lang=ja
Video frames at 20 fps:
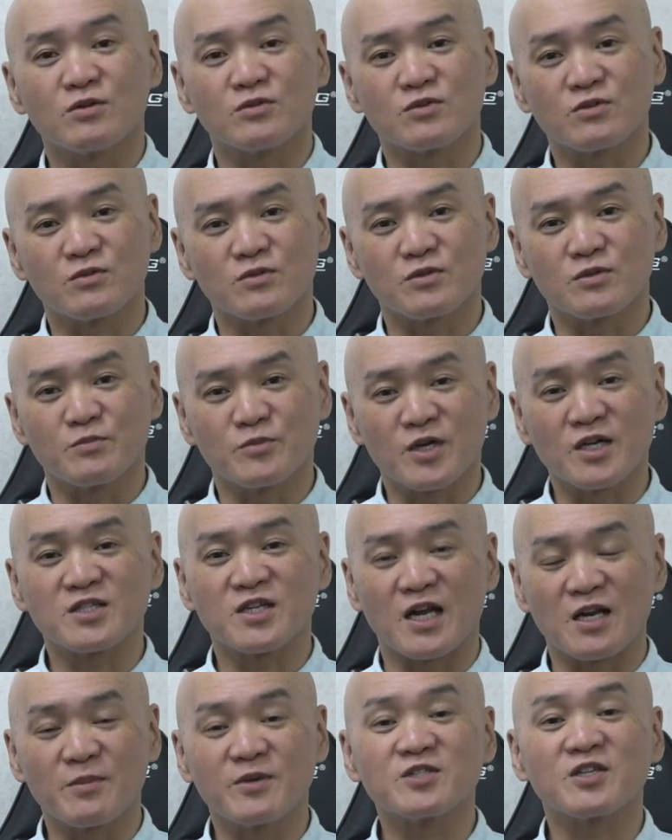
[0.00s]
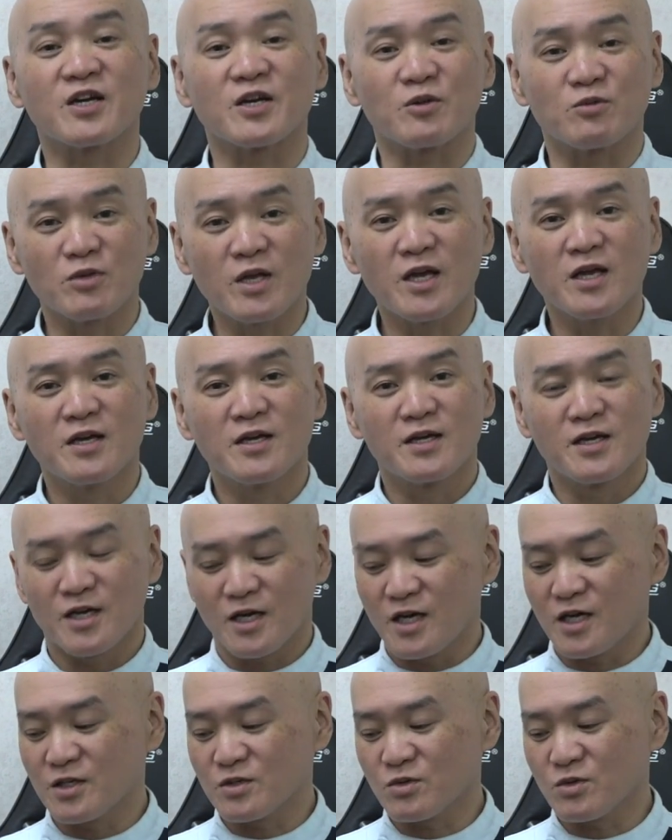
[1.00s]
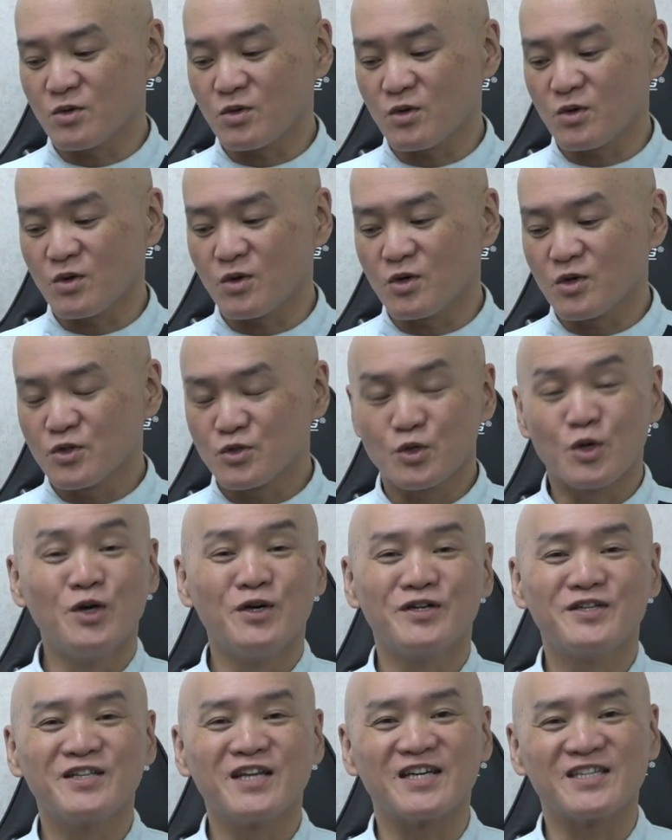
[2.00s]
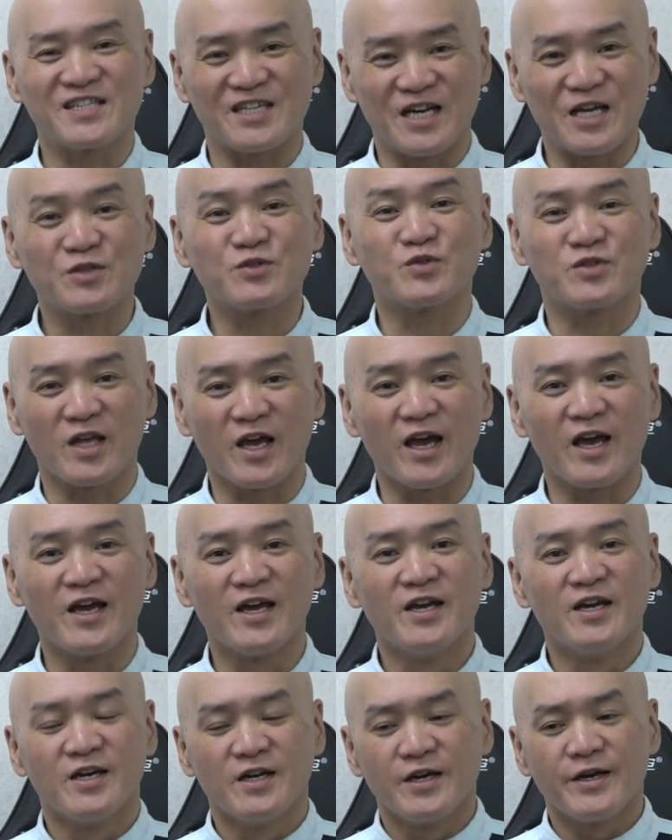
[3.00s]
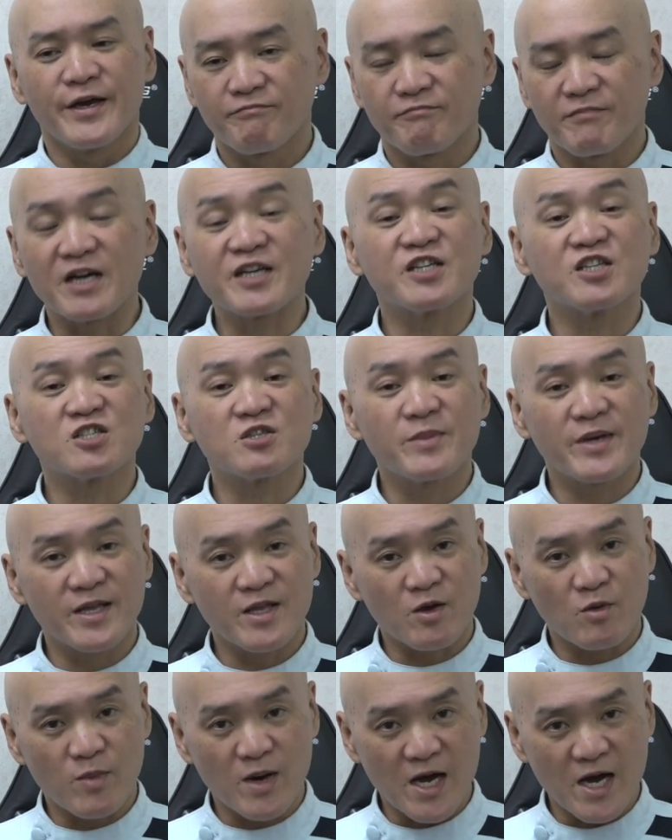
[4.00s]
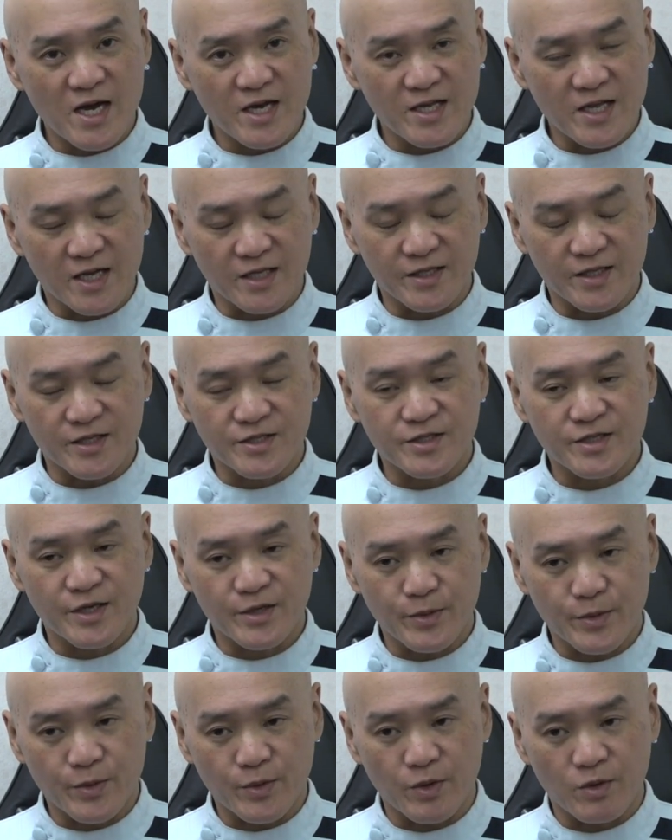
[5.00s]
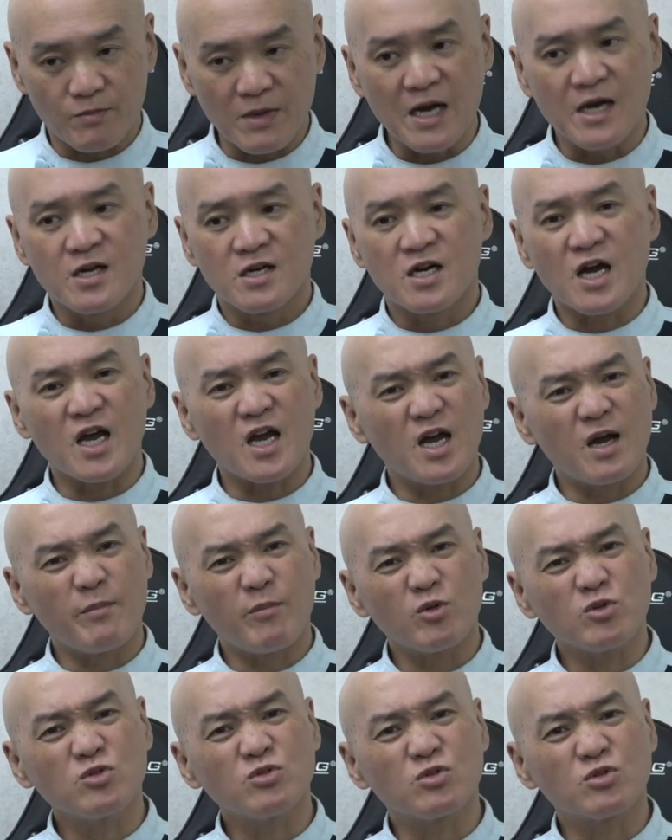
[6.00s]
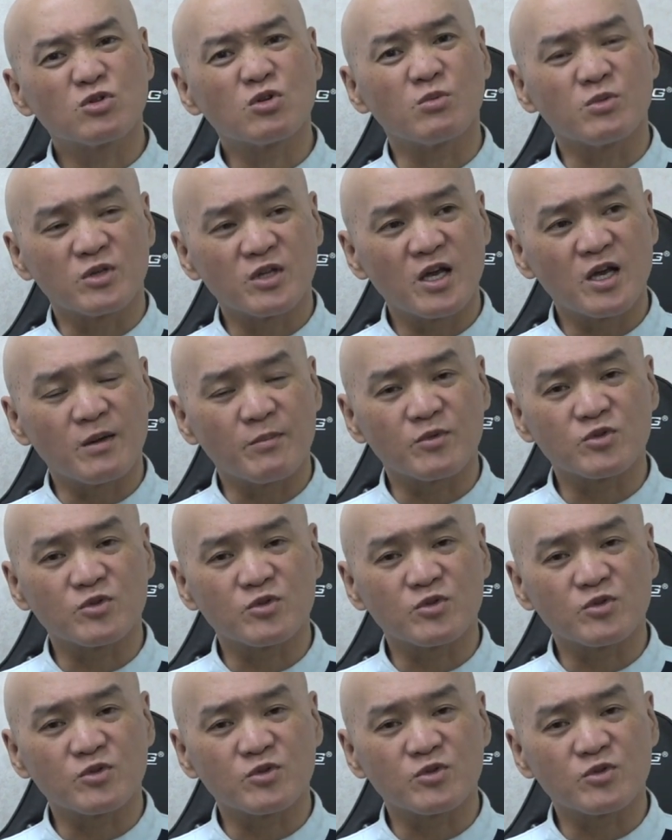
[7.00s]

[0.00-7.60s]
そう、昔ありましたけどね。あの、そうじゃなくて、巻き爪の場合なんですけど、まあ、外反母趾の人もね